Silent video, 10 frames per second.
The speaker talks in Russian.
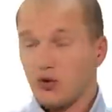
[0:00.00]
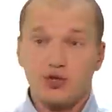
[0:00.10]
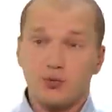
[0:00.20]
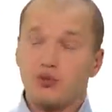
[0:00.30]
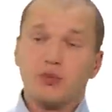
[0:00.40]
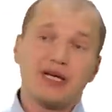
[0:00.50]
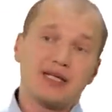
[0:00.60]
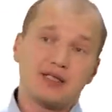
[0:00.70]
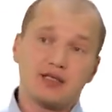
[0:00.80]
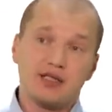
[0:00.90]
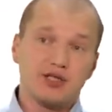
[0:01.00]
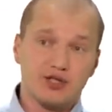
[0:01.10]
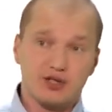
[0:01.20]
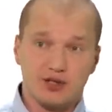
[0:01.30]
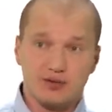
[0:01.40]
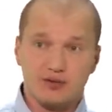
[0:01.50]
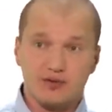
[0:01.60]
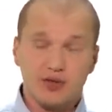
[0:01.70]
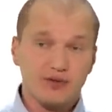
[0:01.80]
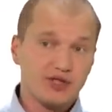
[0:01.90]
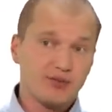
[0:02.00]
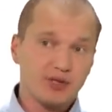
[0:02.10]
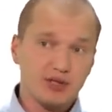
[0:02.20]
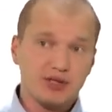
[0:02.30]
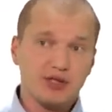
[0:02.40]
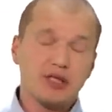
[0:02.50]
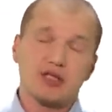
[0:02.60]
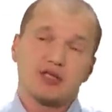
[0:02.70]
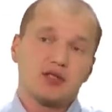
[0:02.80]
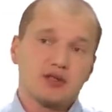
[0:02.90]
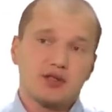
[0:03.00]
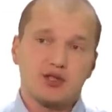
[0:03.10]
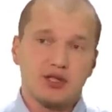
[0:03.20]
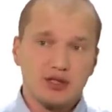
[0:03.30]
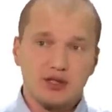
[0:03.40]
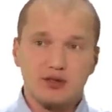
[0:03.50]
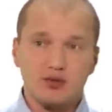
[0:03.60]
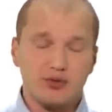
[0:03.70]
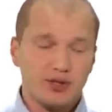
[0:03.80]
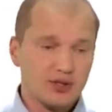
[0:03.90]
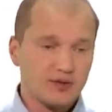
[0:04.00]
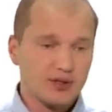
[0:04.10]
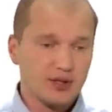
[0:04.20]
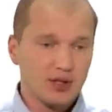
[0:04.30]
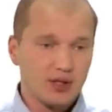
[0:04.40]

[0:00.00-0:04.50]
какой-нибудь магазин одежды в Новосибирске неожиданно начинает конкурировать